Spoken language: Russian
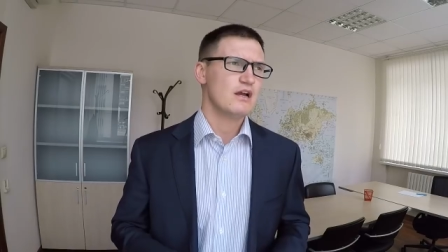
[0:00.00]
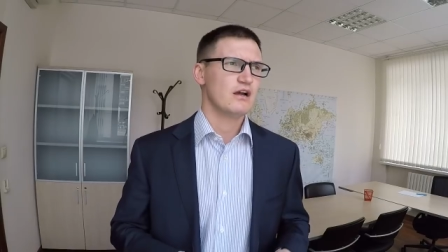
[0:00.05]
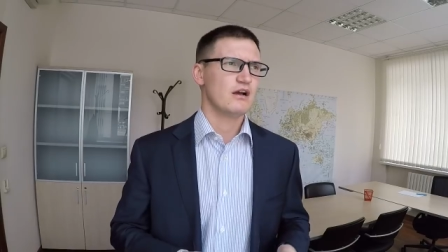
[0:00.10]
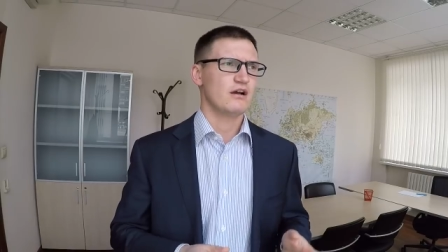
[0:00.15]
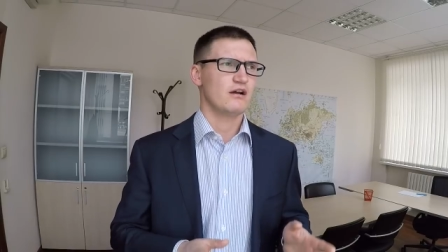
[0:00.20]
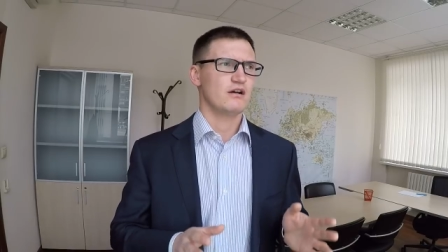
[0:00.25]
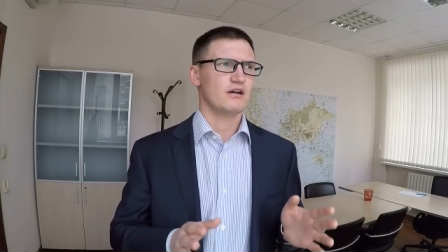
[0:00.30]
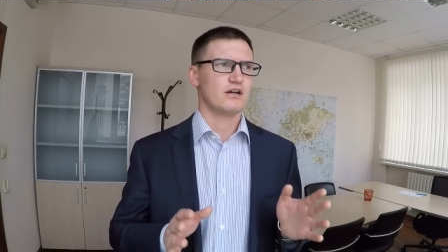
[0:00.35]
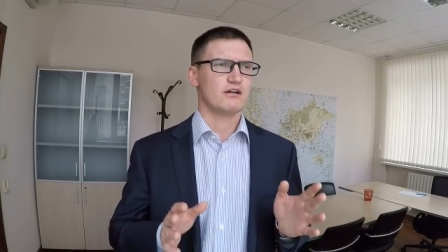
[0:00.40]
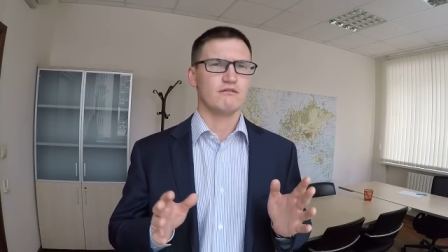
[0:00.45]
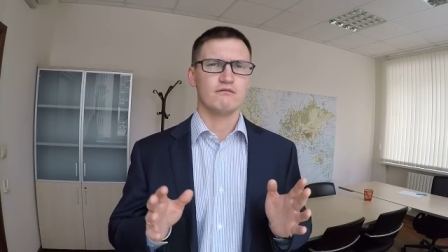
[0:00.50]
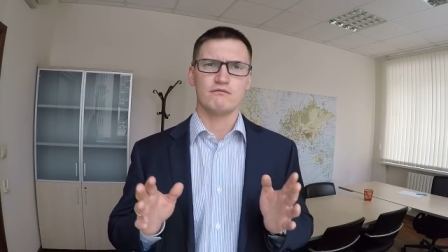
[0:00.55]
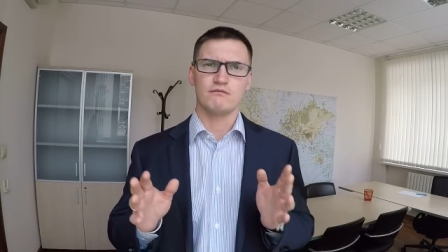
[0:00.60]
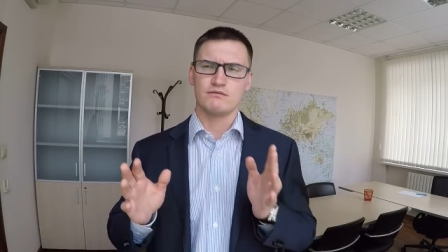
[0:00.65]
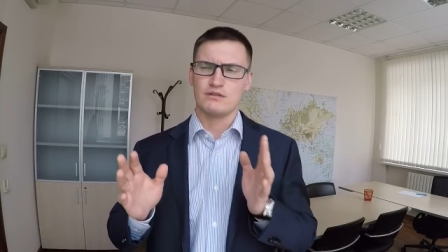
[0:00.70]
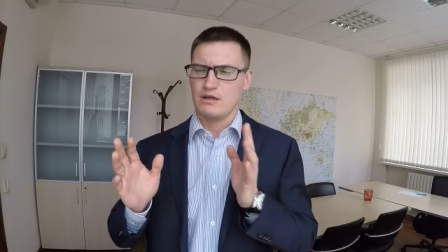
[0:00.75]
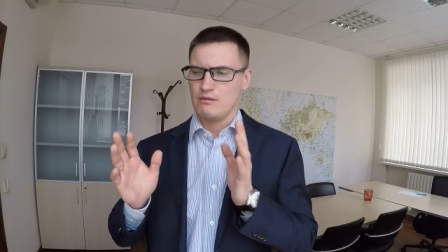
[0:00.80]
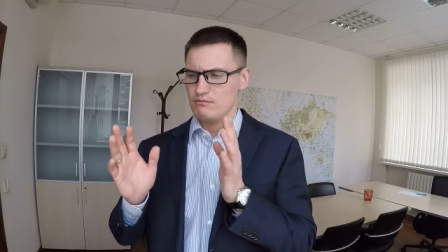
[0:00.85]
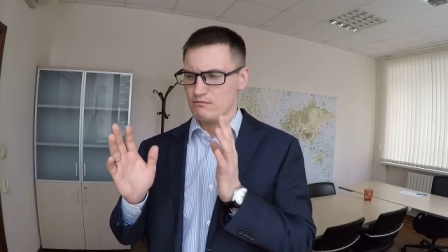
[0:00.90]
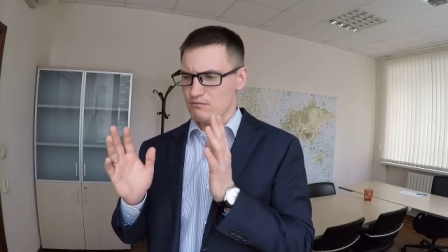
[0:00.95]
э,
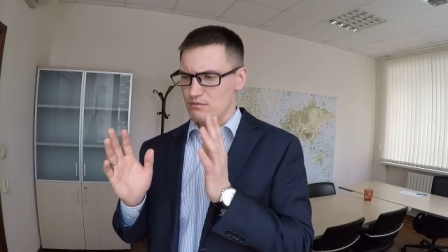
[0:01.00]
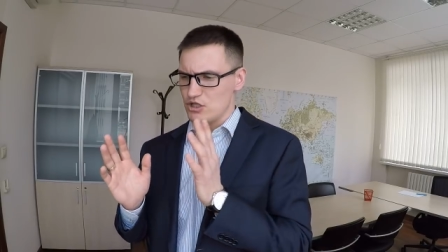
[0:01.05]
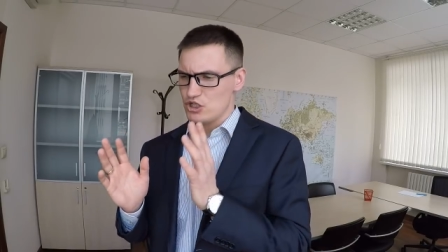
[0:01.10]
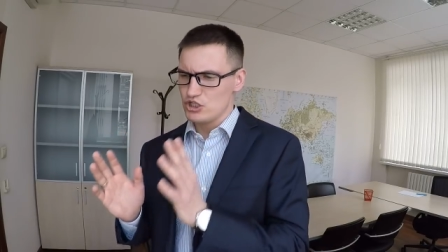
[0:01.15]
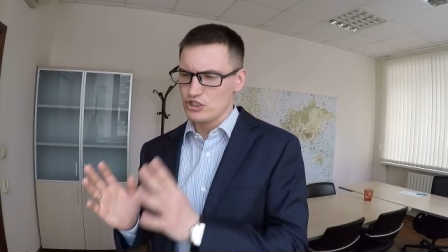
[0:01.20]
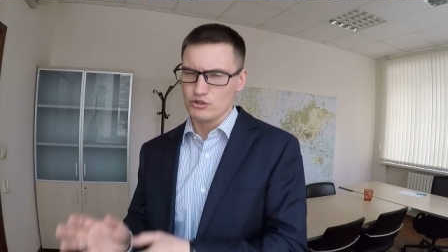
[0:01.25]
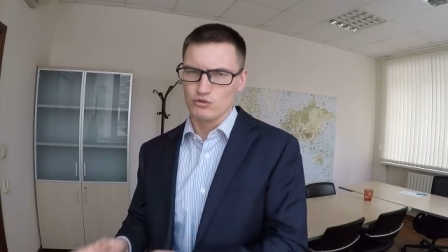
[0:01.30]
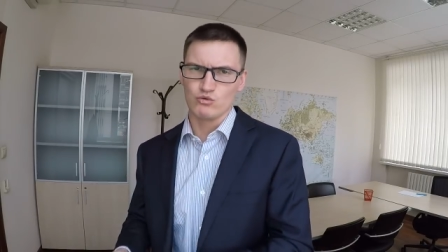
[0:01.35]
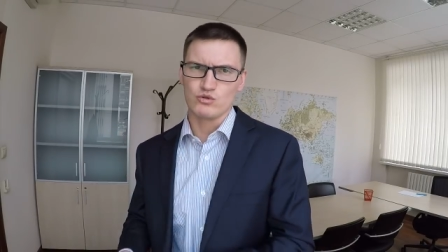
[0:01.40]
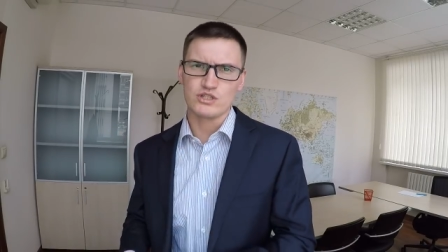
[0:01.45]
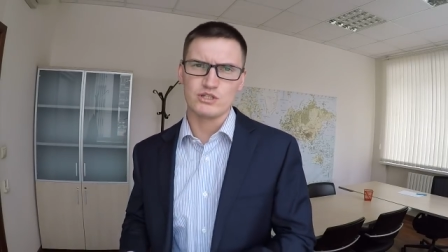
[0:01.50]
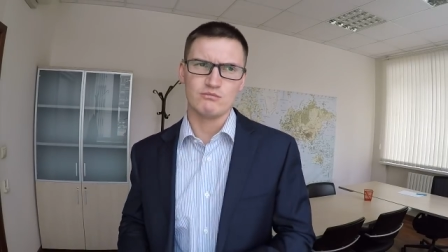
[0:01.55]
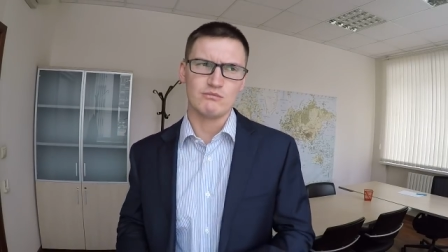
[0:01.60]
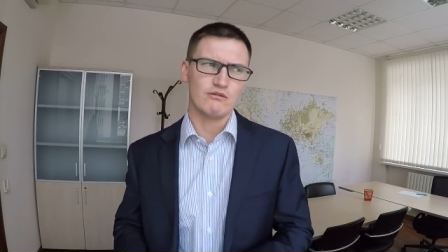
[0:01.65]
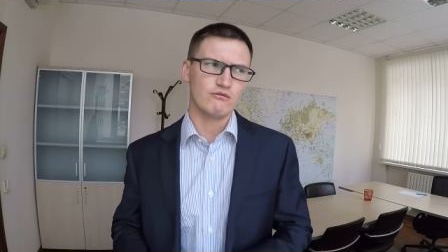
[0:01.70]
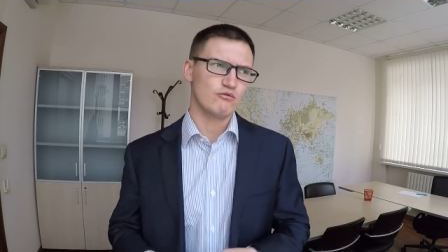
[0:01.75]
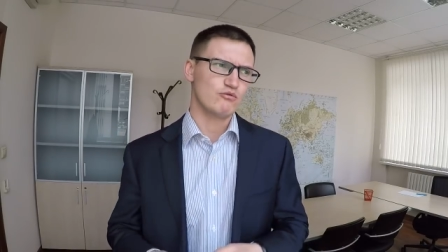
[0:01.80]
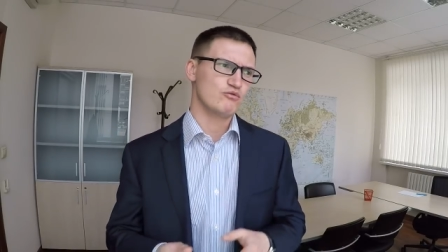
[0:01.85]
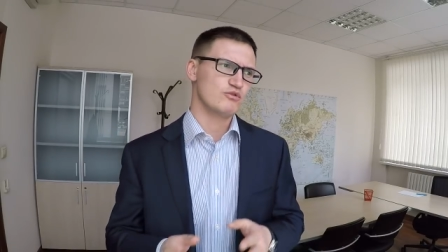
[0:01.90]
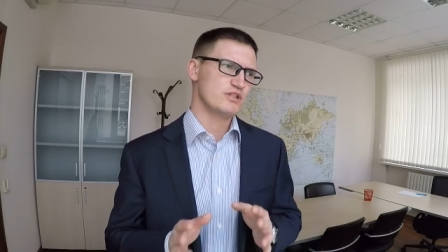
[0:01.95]
там машина у
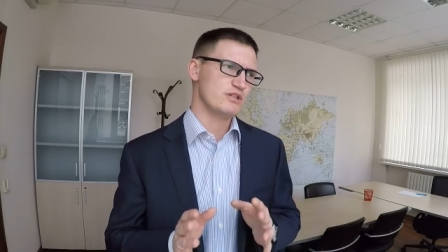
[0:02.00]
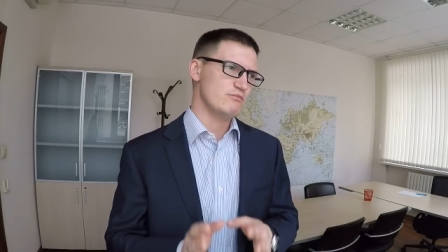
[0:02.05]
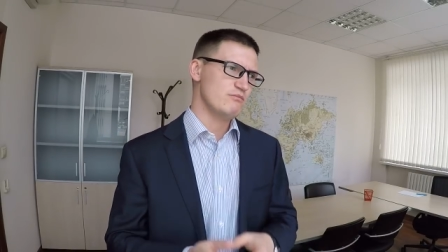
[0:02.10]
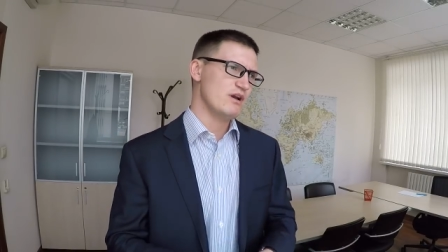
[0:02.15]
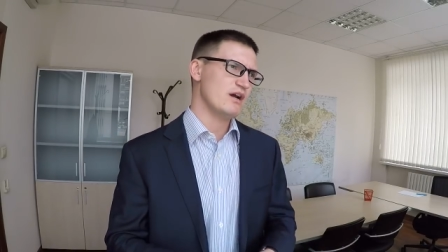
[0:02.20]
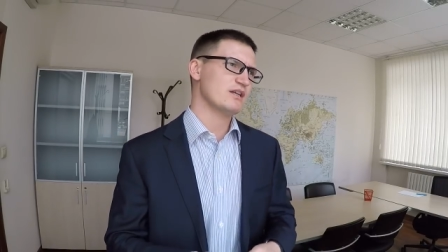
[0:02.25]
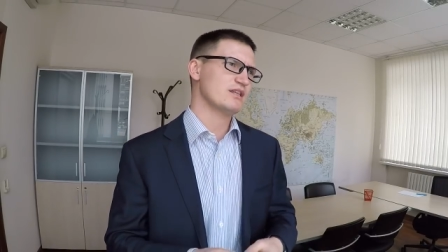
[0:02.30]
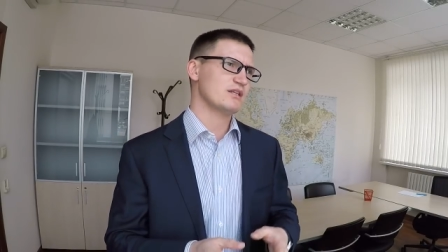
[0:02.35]
самого у себя,